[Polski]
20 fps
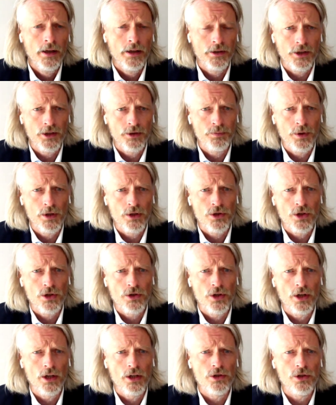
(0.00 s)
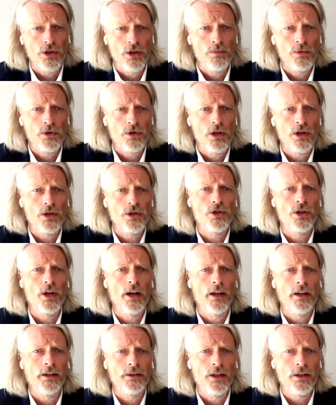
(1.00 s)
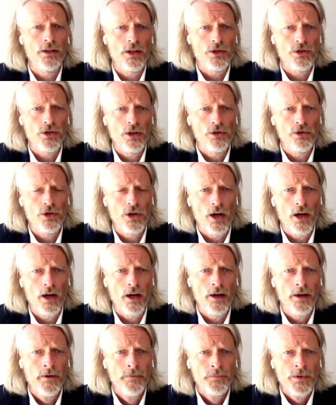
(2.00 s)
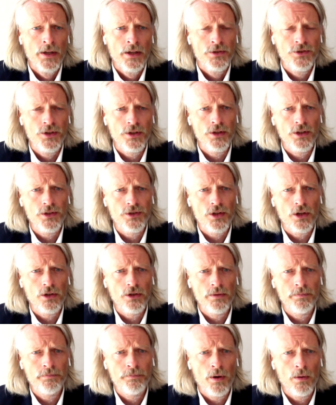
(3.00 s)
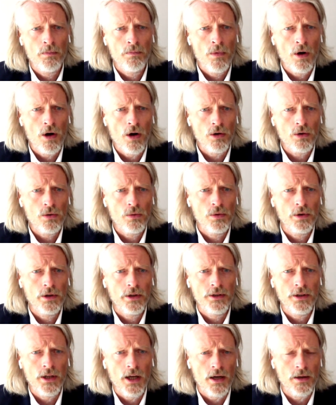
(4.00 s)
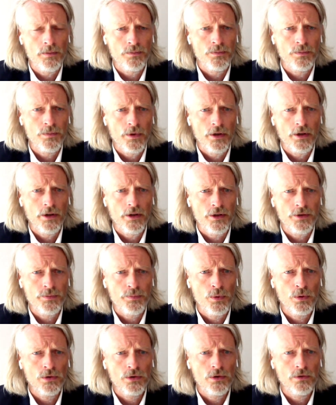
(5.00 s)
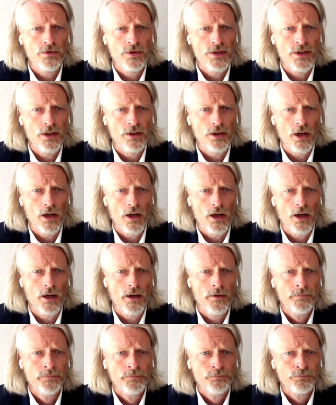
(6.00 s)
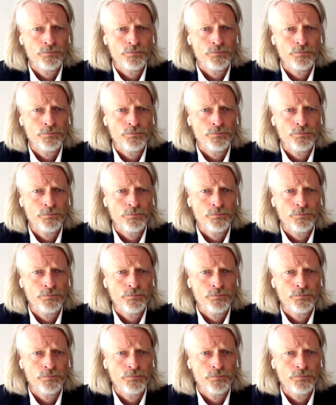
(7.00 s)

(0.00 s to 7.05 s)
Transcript: To jest pierwsza rzecz i myślę, że te narzędzia z jednej strony pomogły nam e, z punktu widzenia